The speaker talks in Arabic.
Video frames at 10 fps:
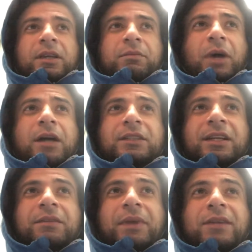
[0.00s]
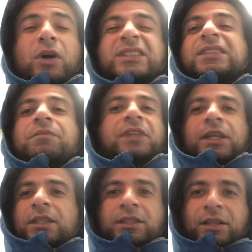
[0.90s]
بقدر الامكان وهتستمتع
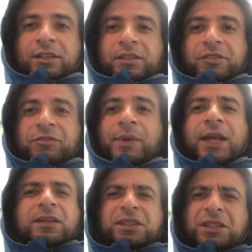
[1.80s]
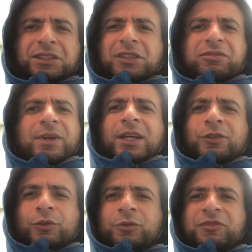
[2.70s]
جدا في مجال الرياضيات في مجال
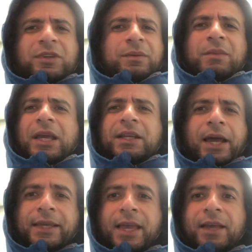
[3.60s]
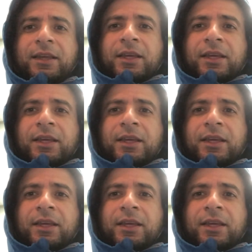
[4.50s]
العلوم في مجال الاحياء